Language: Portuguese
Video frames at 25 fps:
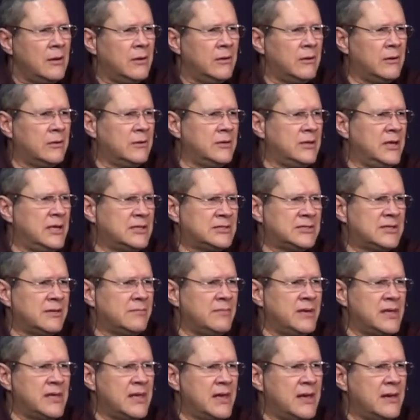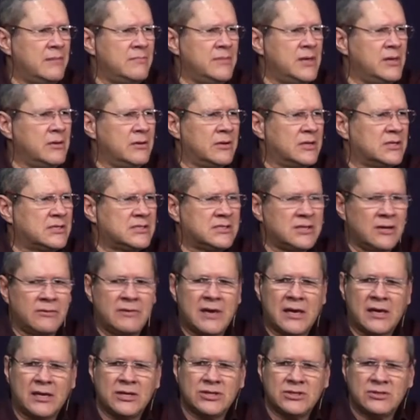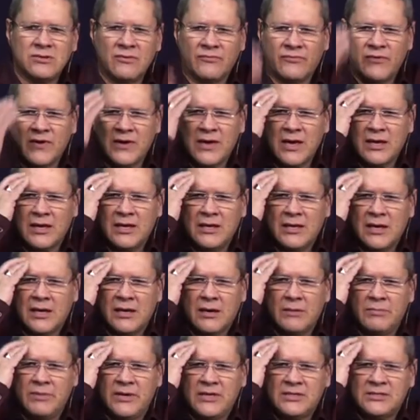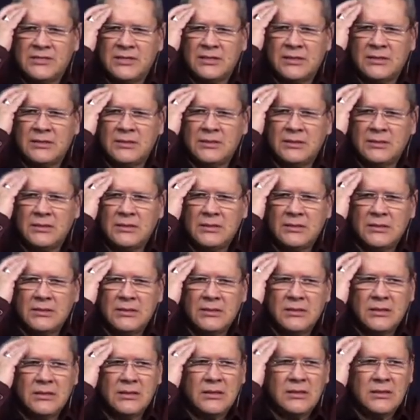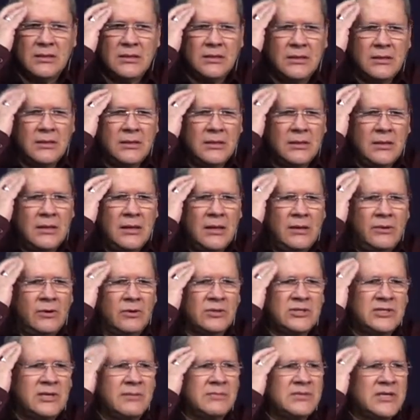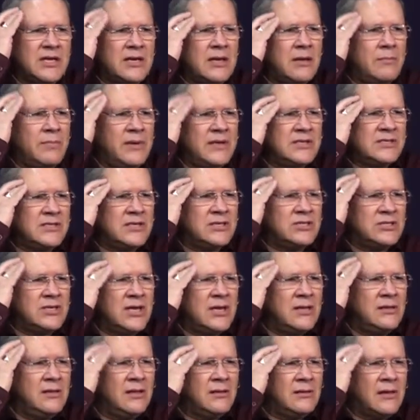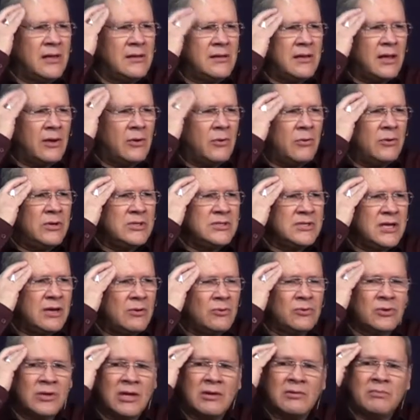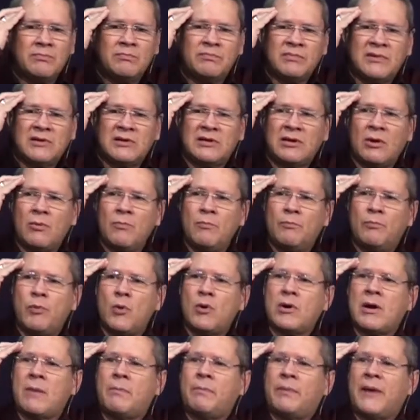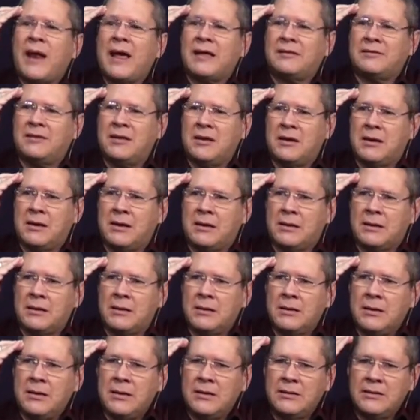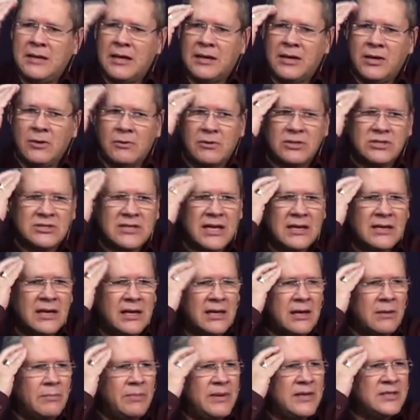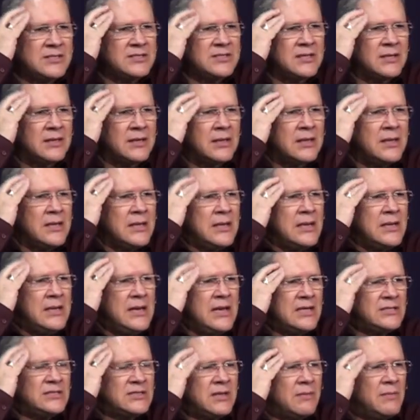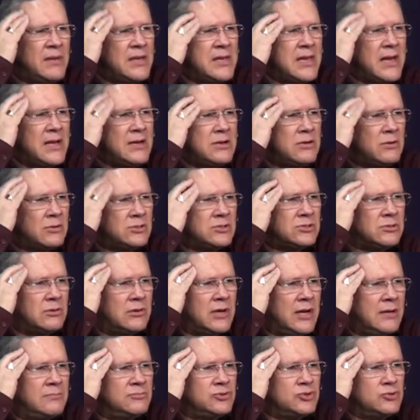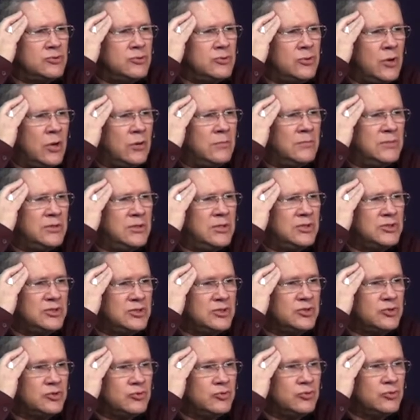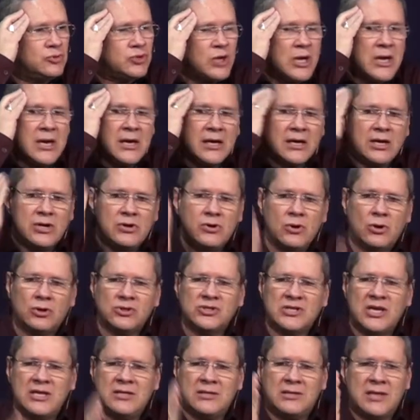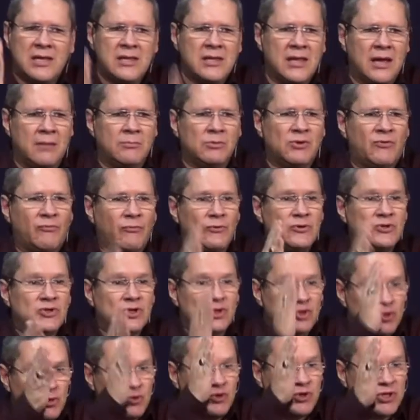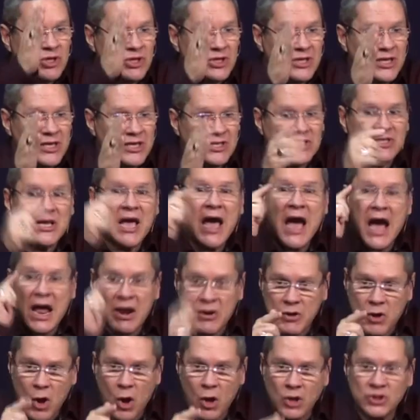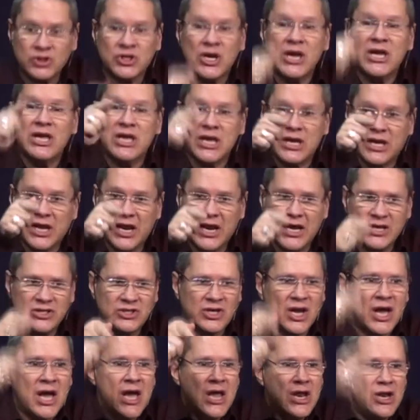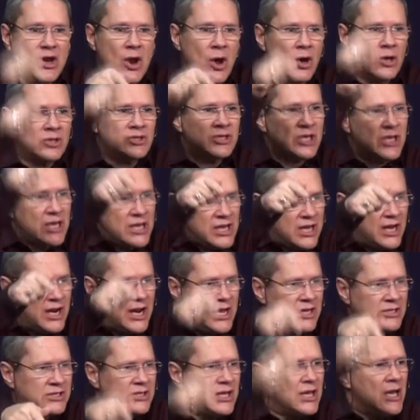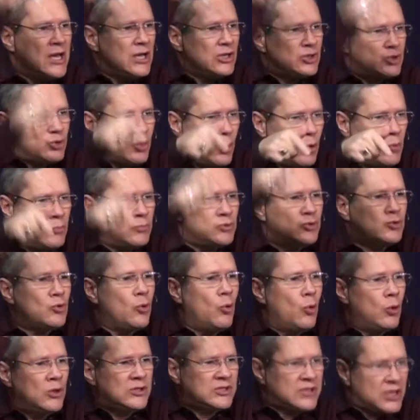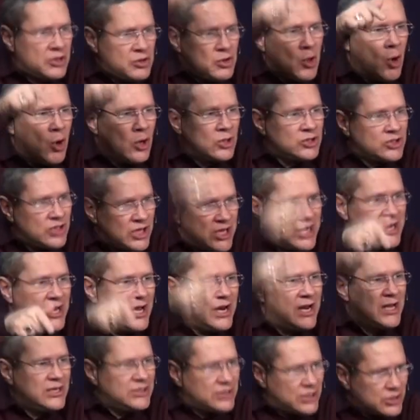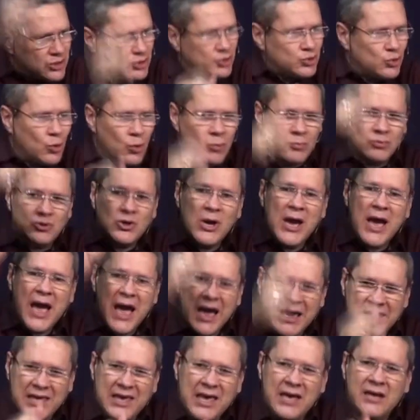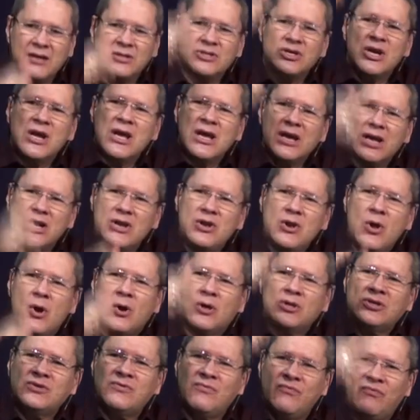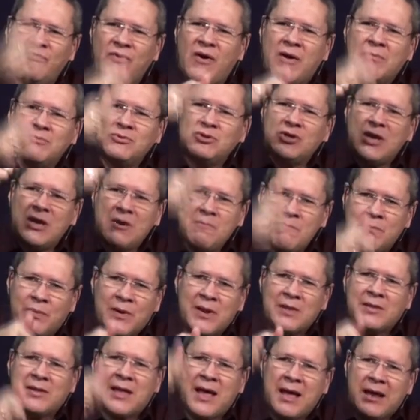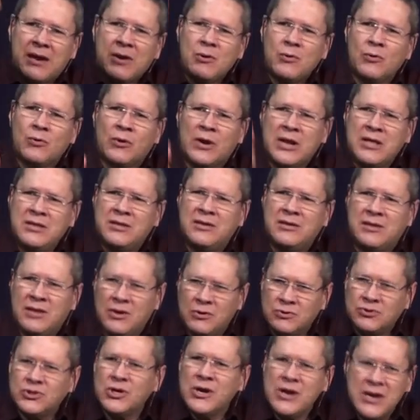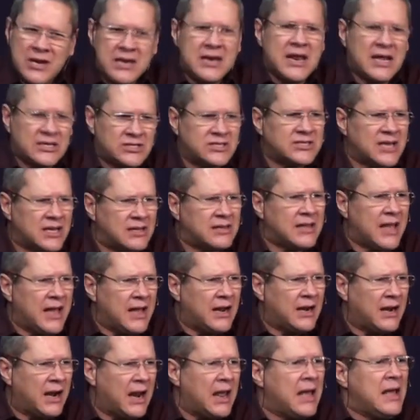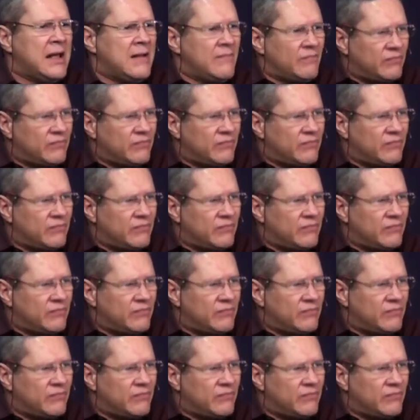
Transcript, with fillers: Oh, nesta manhã a minha oração é que isto não fique aqui na cabeça. Nós temos a cabeça cheia de tanta coisa com tão, tão pouca prática daquilo que está na cabeça. Nesta manhã nós oramos no nome de Jesus, que nós entendamos. Foi Jesus que disse a nós, igreja, nós, igreja, somos, ouça, nós, igreja, somos aqueles que nós vamos implantar o reino de Deus nesta terra.